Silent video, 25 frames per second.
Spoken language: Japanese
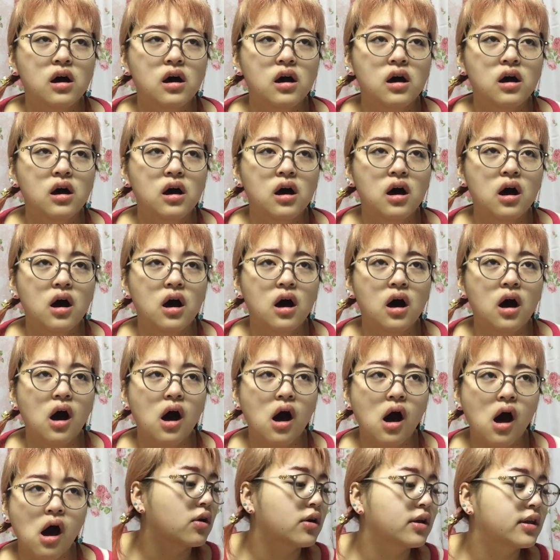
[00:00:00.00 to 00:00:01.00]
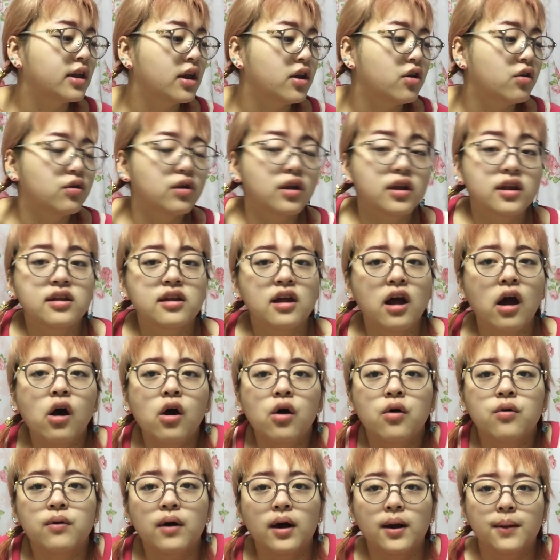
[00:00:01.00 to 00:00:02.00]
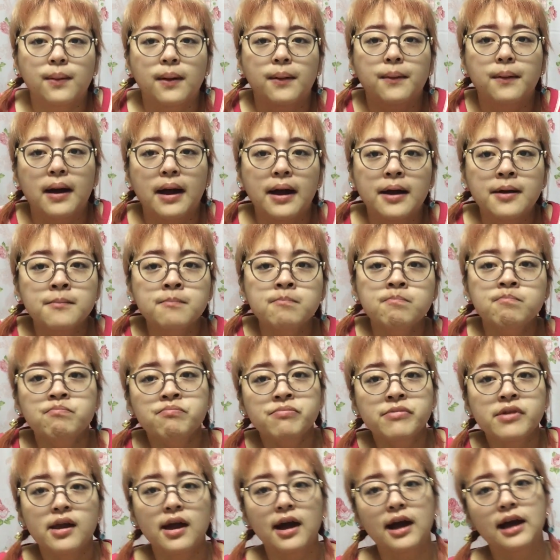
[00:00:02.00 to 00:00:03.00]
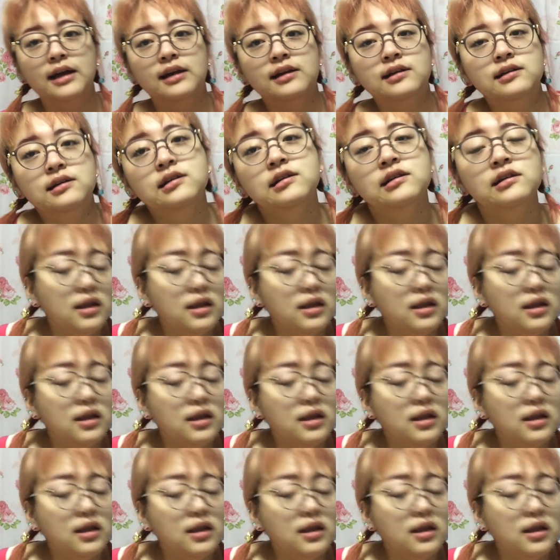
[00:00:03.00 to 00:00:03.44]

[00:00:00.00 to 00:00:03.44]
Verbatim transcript: ああ出るようになってきたよはいはいはいはいで